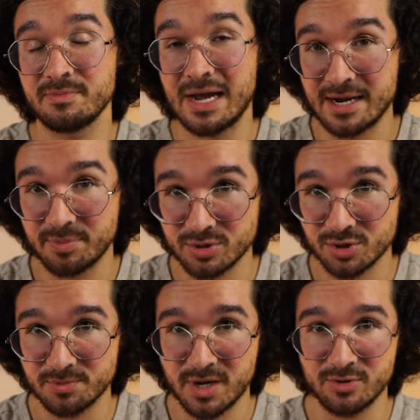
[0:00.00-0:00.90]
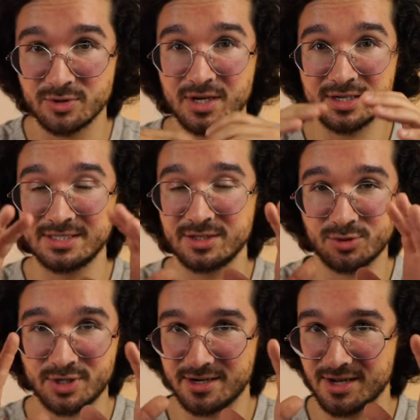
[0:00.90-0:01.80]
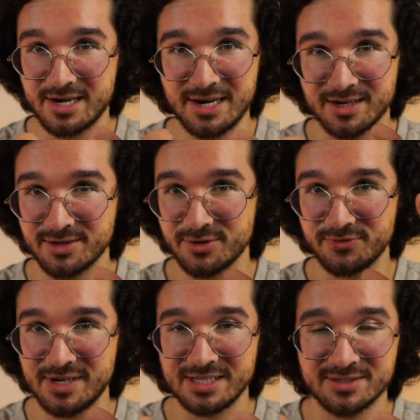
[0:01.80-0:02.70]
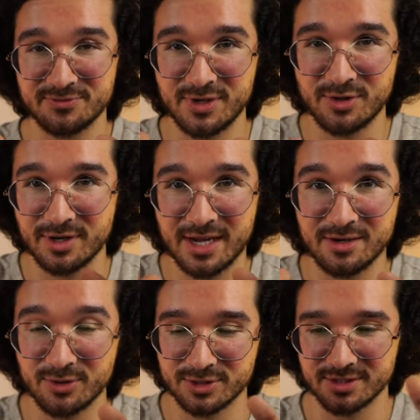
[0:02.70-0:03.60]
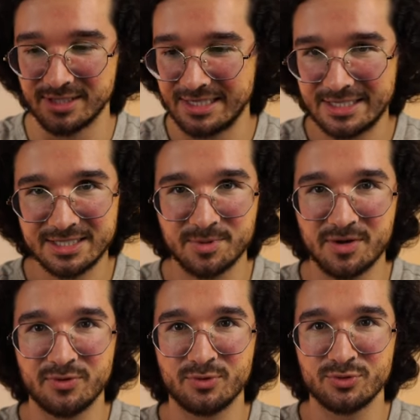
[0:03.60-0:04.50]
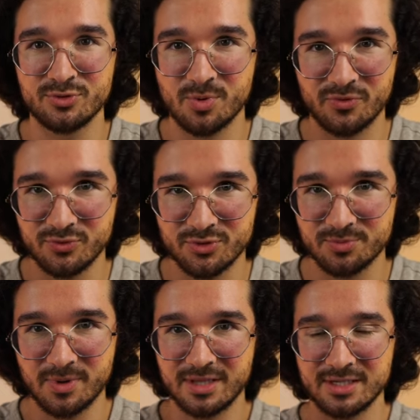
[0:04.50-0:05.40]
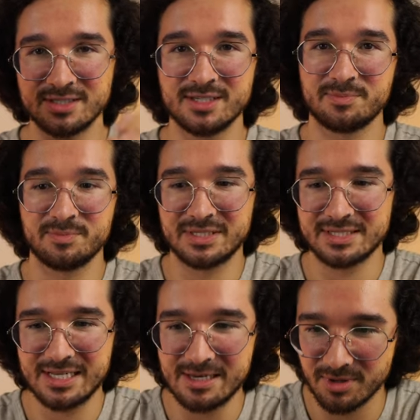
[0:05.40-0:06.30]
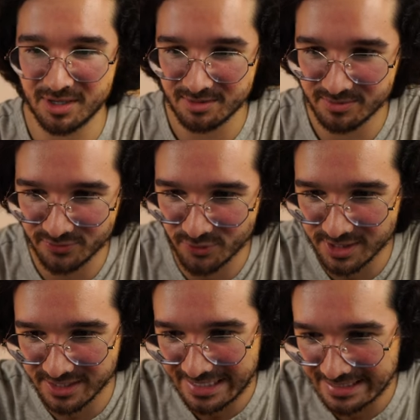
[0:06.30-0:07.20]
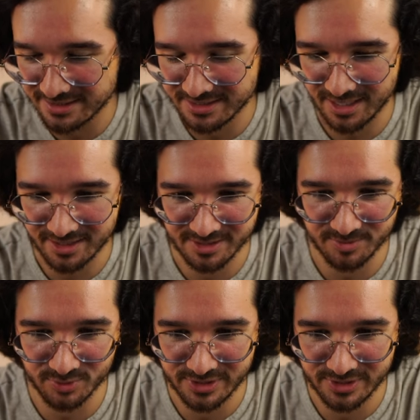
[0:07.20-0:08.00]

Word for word: Meiner persönlichen Meinung nach ist natürlich keine Anlage- oder Finanzempfehlung. Hey Leute, ich bin einfach nur ein Typ auf YouTube, analysiert bitte selber, bevor ihr Geld in die Hand nimmt